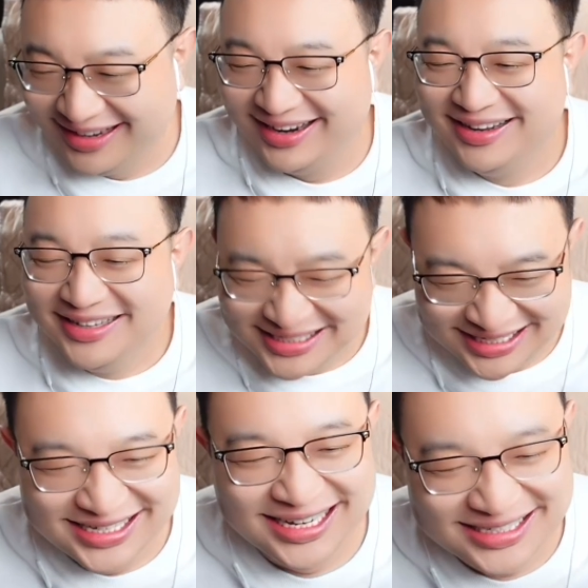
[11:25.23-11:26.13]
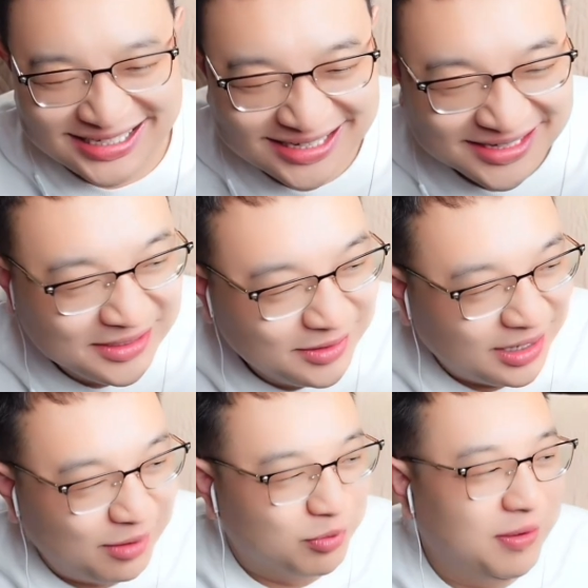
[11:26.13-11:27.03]
哎，行行行，
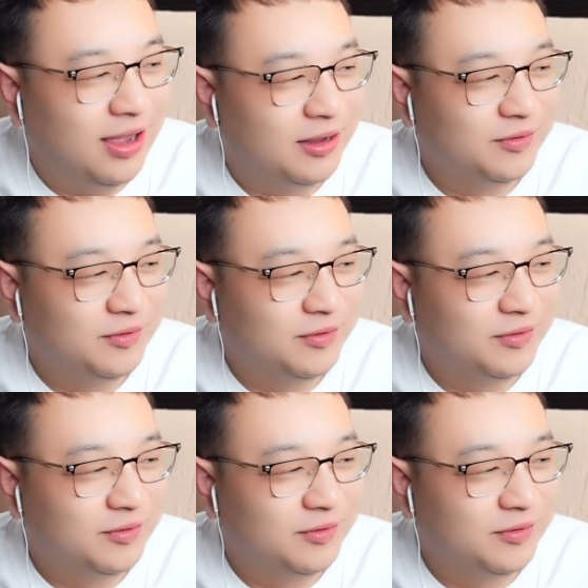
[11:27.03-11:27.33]
我第五次